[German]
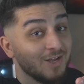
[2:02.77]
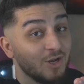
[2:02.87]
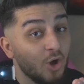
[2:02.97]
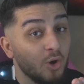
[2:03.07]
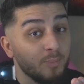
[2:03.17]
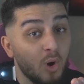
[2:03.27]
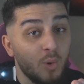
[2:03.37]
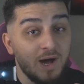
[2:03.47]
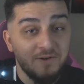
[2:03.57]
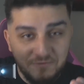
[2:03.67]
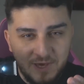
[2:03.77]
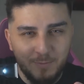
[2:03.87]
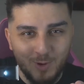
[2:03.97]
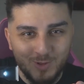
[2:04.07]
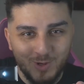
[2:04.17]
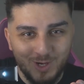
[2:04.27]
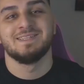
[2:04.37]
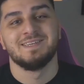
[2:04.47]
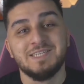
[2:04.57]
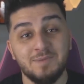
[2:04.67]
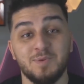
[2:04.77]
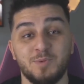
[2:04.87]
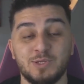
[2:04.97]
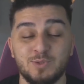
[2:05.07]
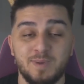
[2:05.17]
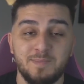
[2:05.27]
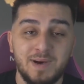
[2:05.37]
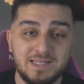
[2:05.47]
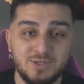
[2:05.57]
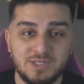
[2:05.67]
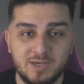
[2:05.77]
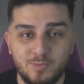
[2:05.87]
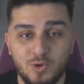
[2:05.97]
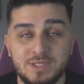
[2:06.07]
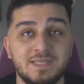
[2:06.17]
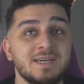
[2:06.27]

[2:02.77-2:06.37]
Lawnmower 4.0. Ich habe den benutzt, um meinen Bart zu trimmen, Jungs, ja.